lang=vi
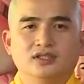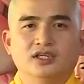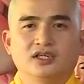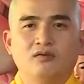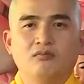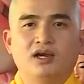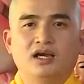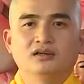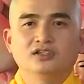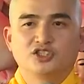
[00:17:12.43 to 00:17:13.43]
thì không
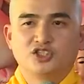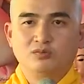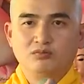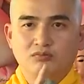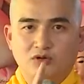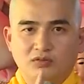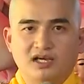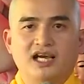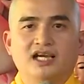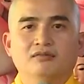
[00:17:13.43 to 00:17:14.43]
bằng người sống một
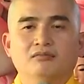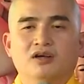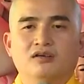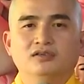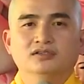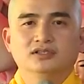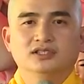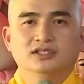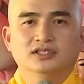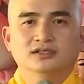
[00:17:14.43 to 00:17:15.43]
ngày mà có được
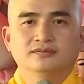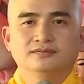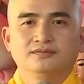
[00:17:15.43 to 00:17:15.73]
thiền định.